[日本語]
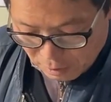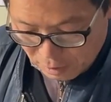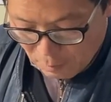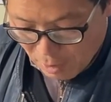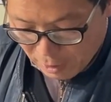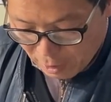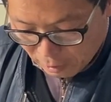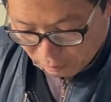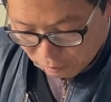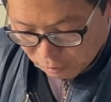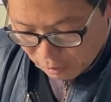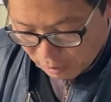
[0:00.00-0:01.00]
でもあれやね、
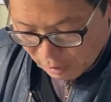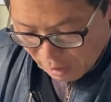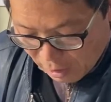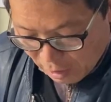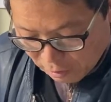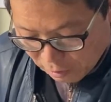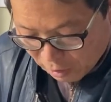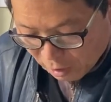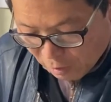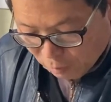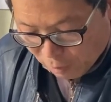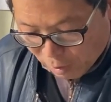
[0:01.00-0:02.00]
土の
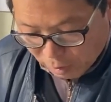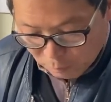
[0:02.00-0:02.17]
中、ほら、